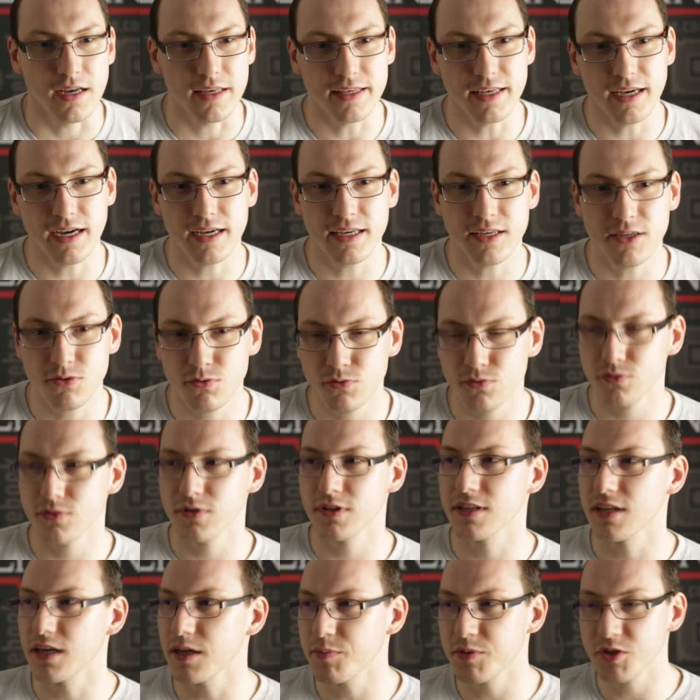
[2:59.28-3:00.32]
E aí o
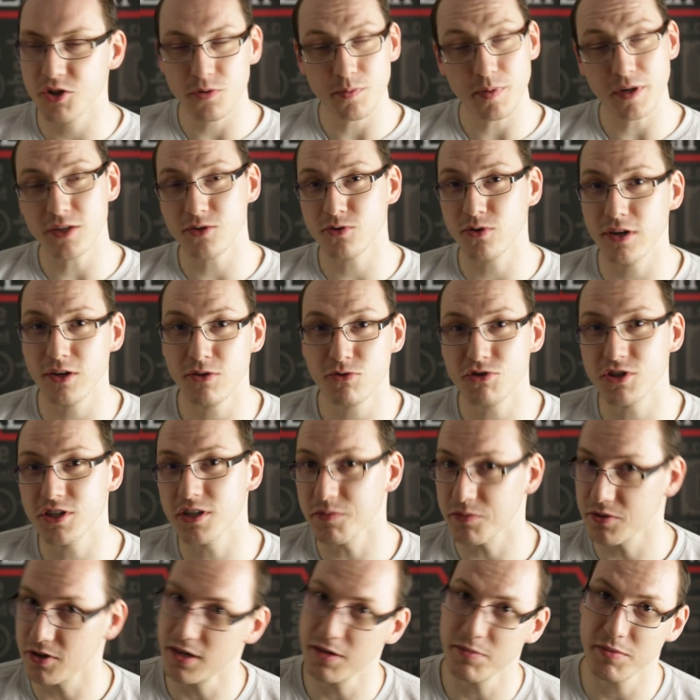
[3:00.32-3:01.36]
Andrei pediu para ele escolher um
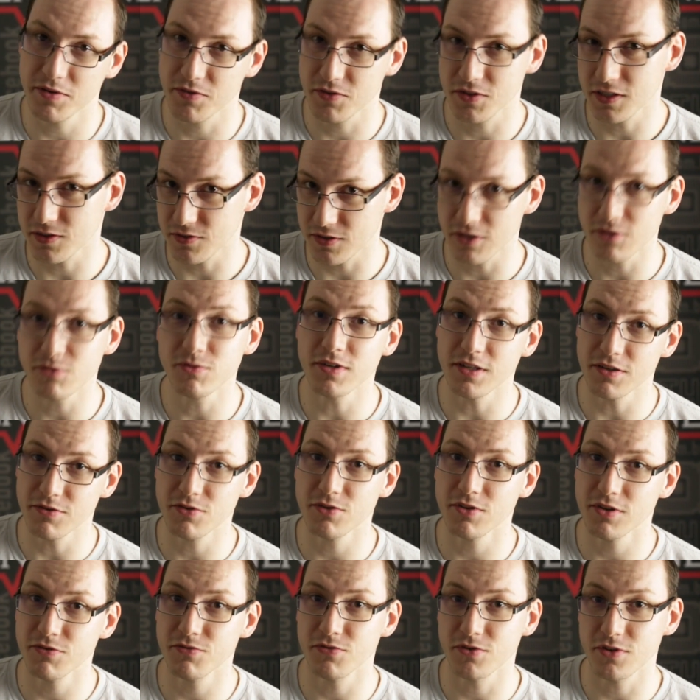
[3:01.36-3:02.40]
time. Olha para vocês verem o nível que